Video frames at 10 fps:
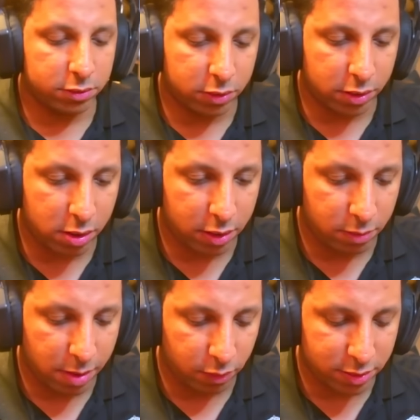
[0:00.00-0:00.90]
yo creo que no
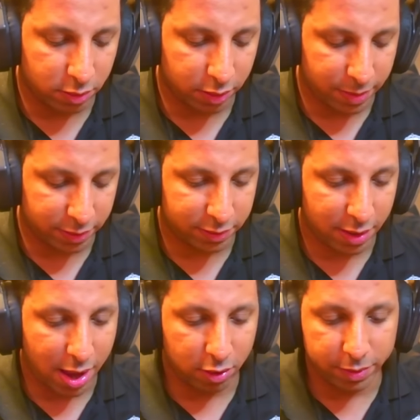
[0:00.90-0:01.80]
me acuerdo que Messi se
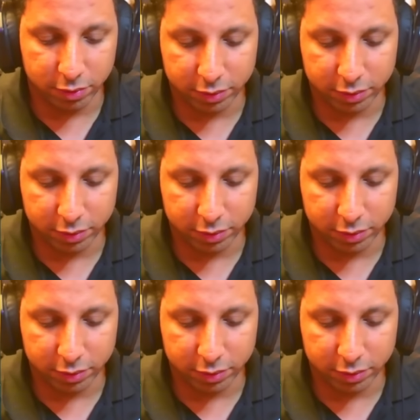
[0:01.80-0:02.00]
haya comido un